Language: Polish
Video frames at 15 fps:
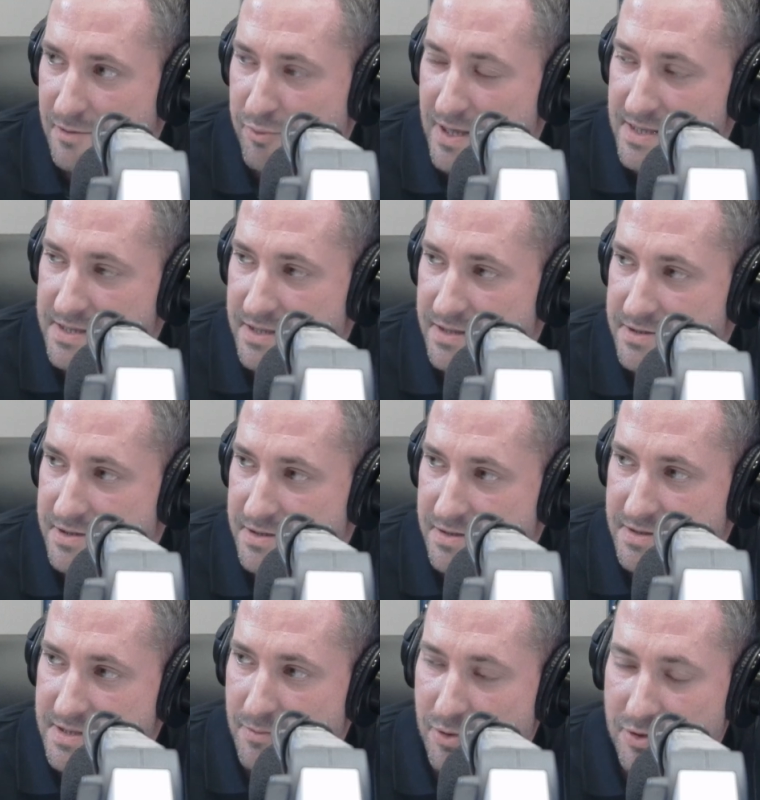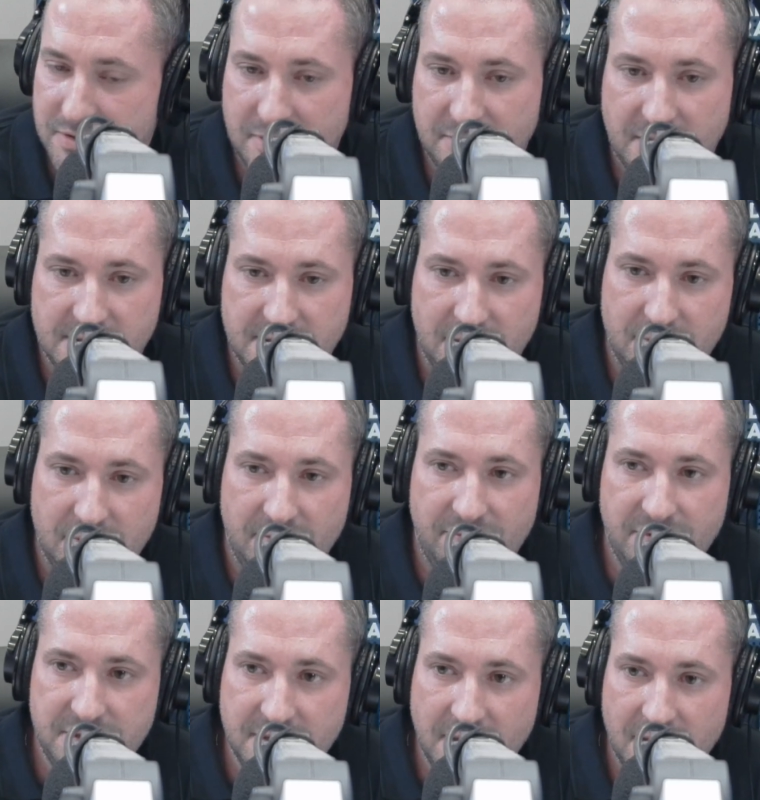płaskich, czy samochody, które startują w
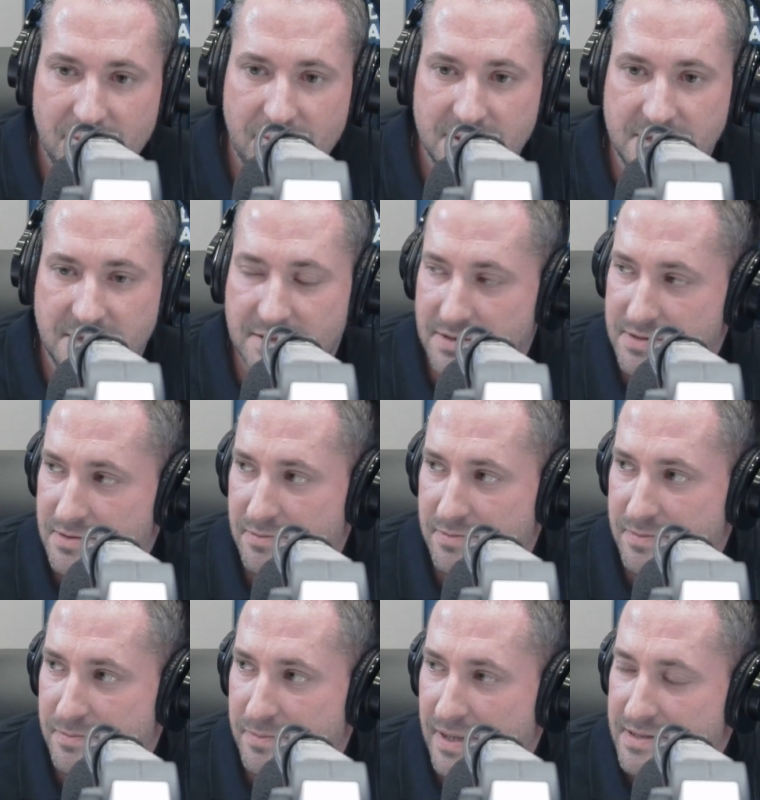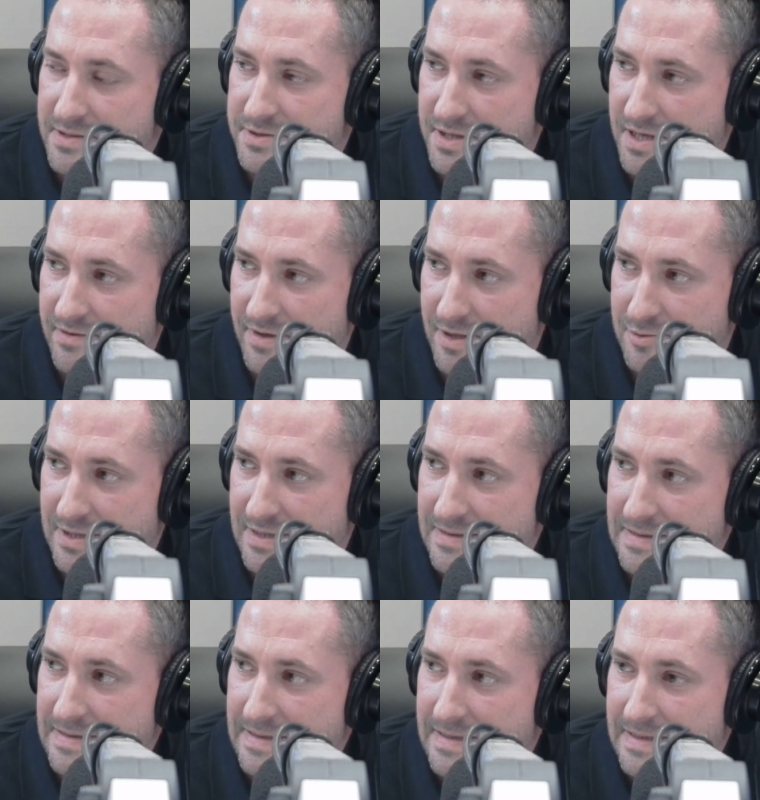wyścigach górskich, to są bardzo ciekawe auta,
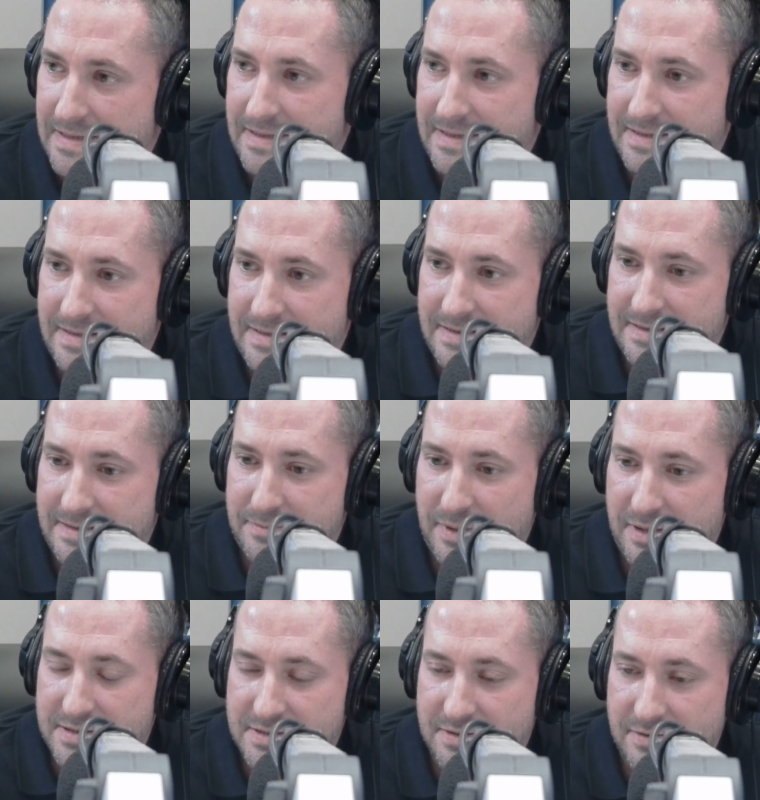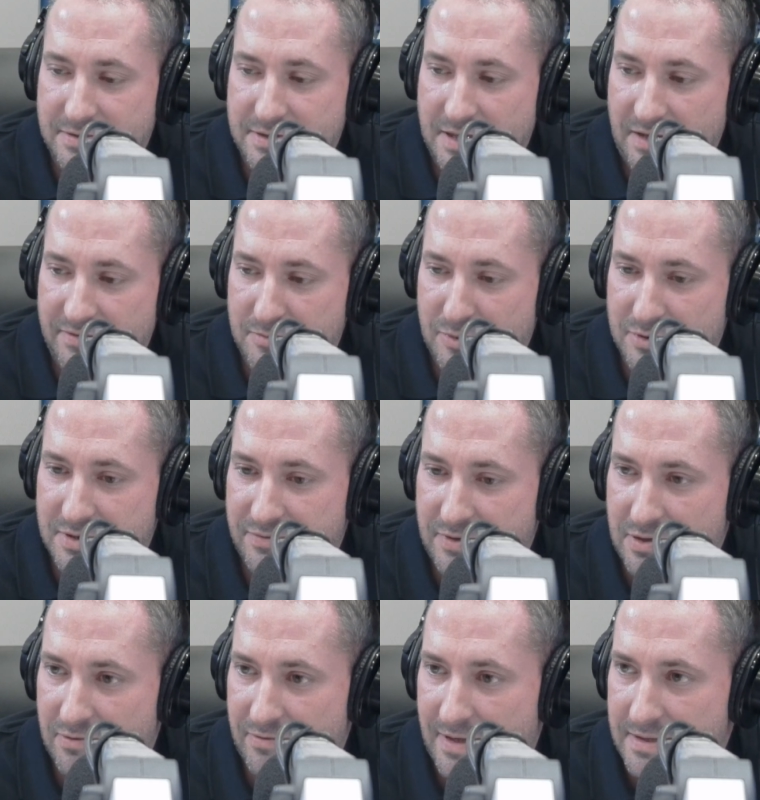e, bardzo ciekawie
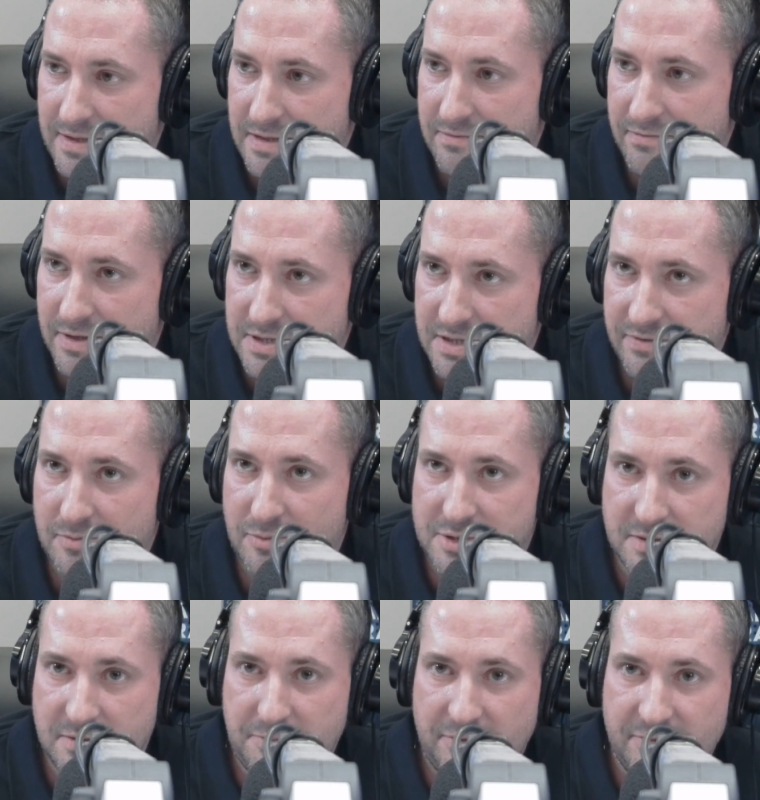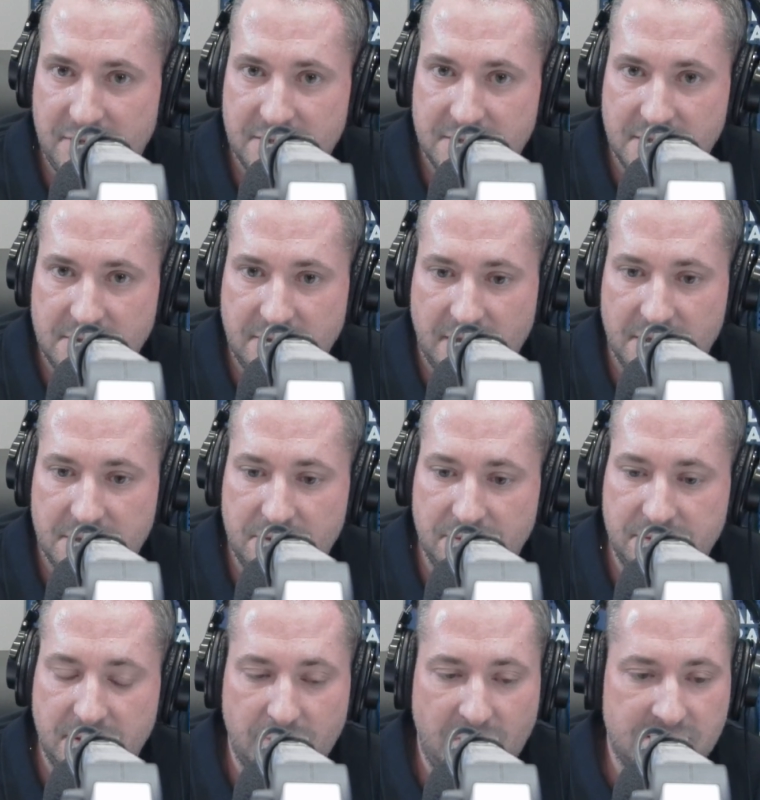modyfikowane i właściwie możemy powiedzieć, że jest to jakaś
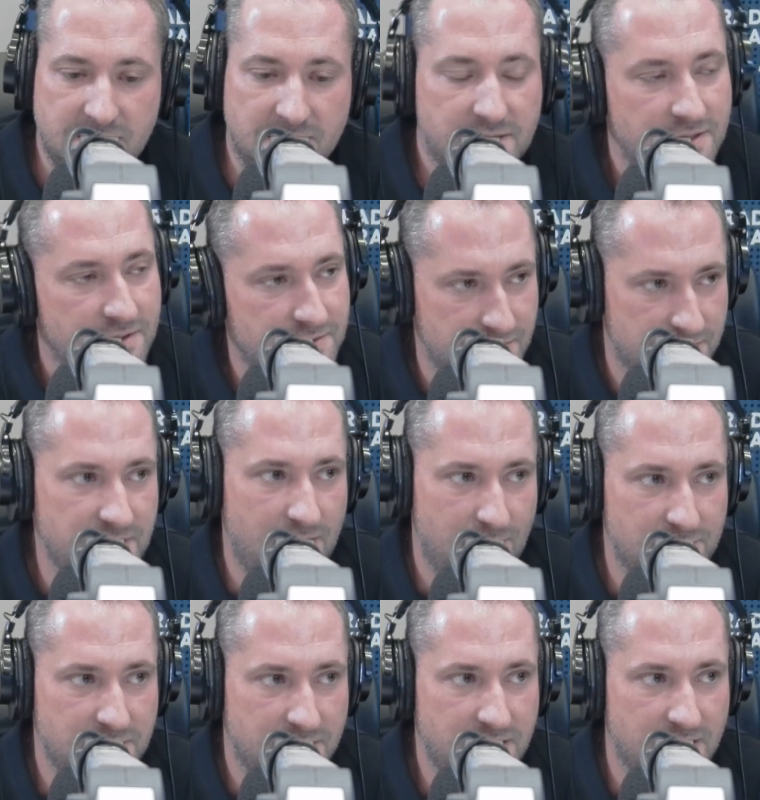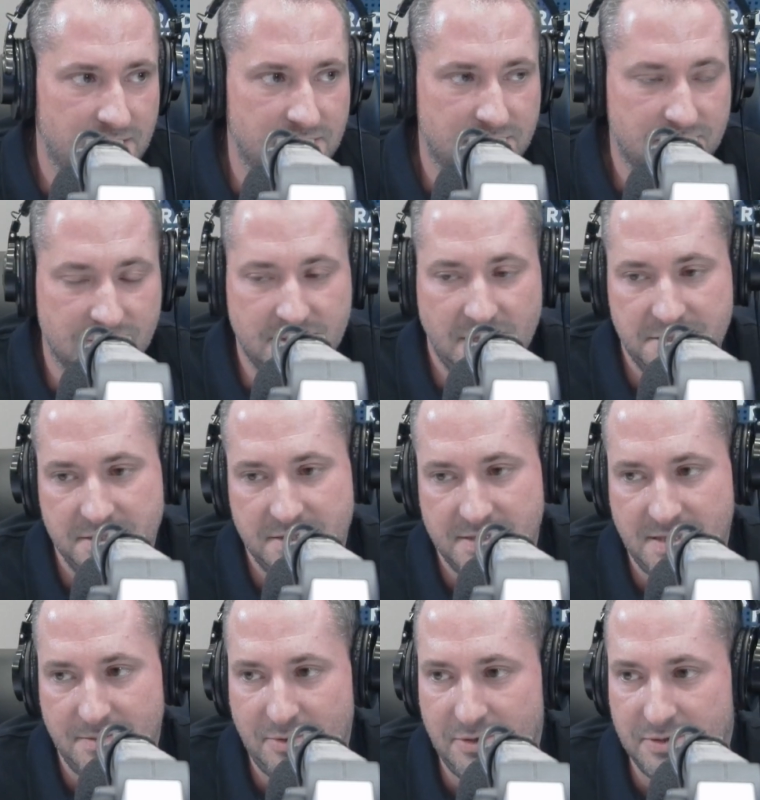kontynuacja tego, co działo się kiedyś. To znaczy, te
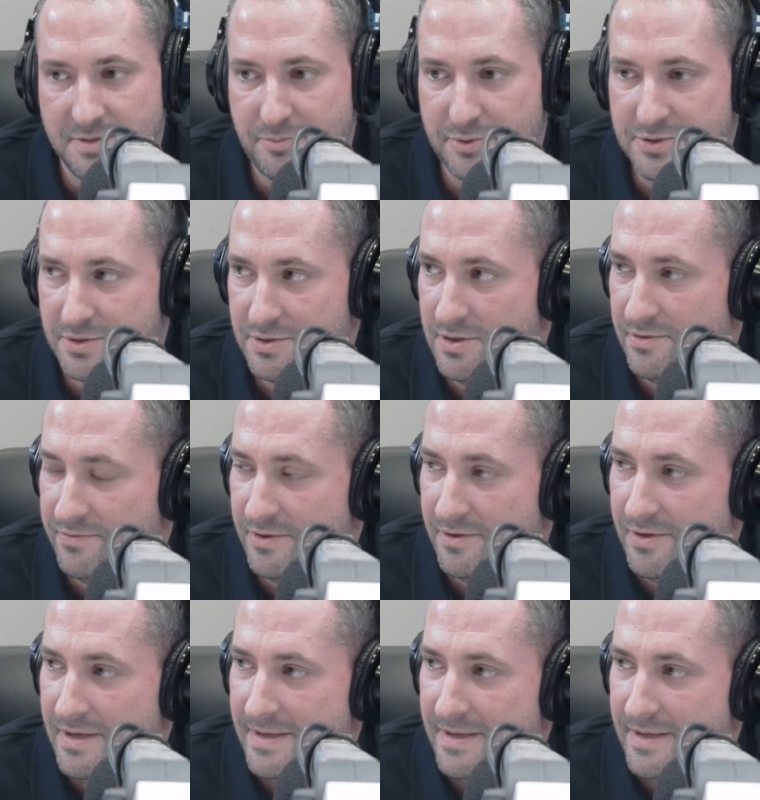samochody początkowo